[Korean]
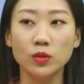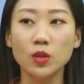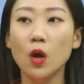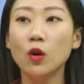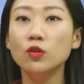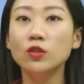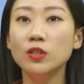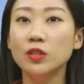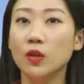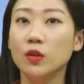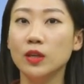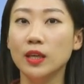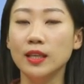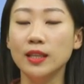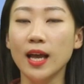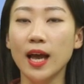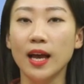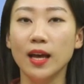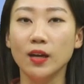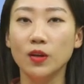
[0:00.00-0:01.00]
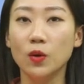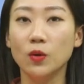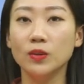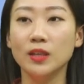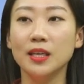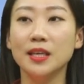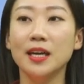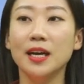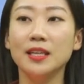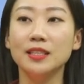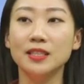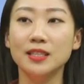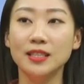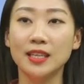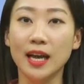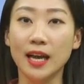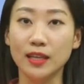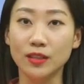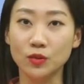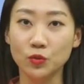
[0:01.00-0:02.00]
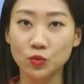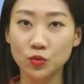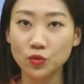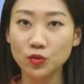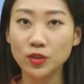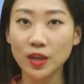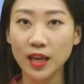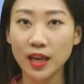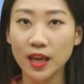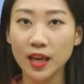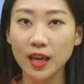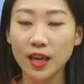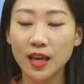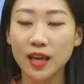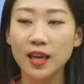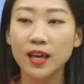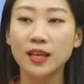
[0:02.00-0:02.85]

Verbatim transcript: 서울역이나 거기까지 간 후에